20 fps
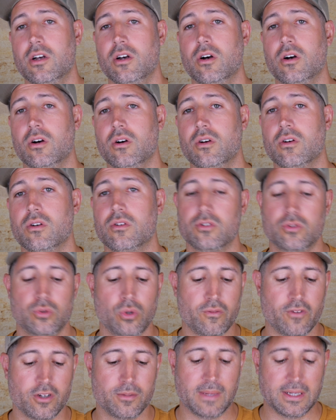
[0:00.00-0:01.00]
euh,
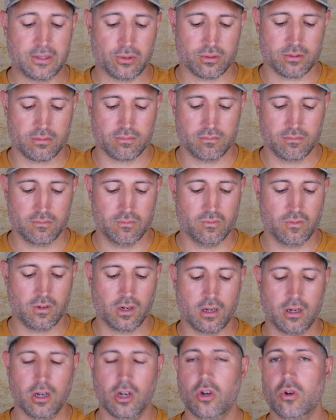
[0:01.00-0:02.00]
sur votre matos.
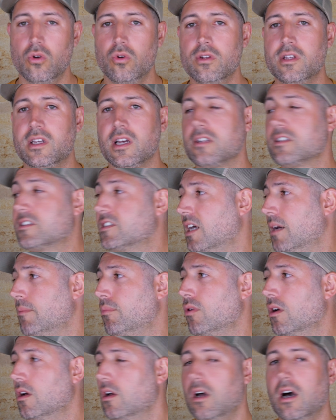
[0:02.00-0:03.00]
Voilà, une canne
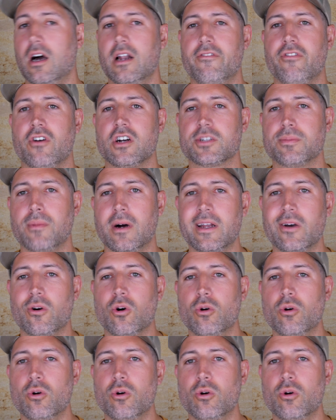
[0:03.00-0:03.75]
simple. Elle est franchement, elle est